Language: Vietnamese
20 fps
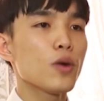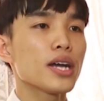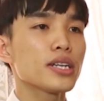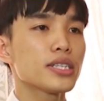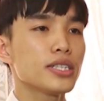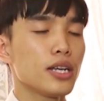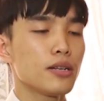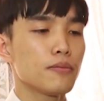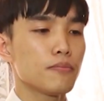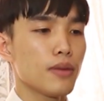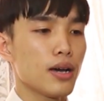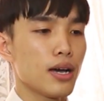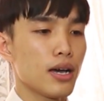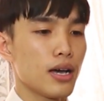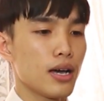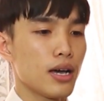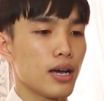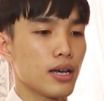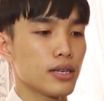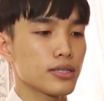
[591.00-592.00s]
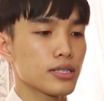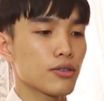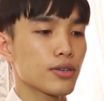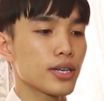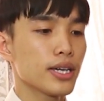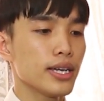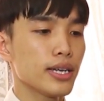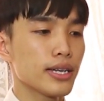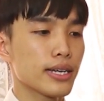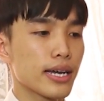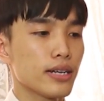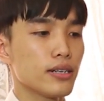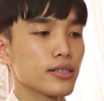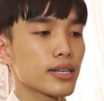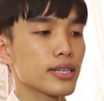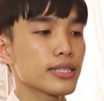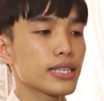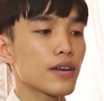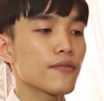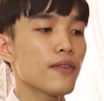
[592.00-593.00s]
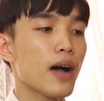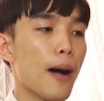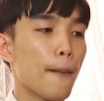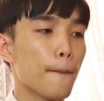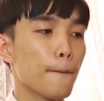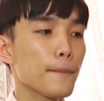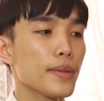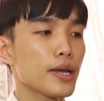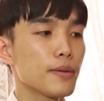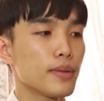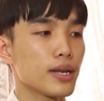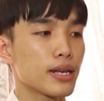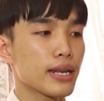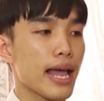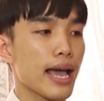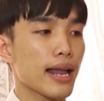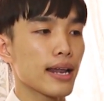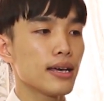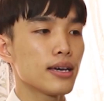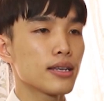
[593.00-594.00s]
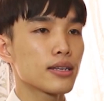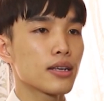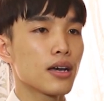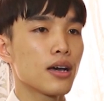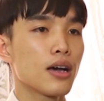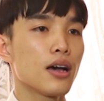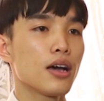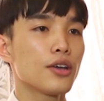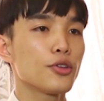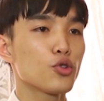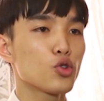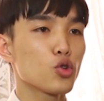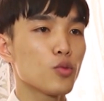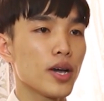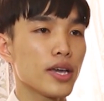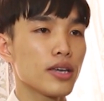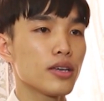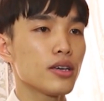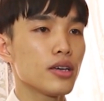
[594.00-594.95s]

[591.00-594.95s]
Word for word: quá trình mà sau khi ra được cái sản phẩm thì mình đăng lên uh, YouTube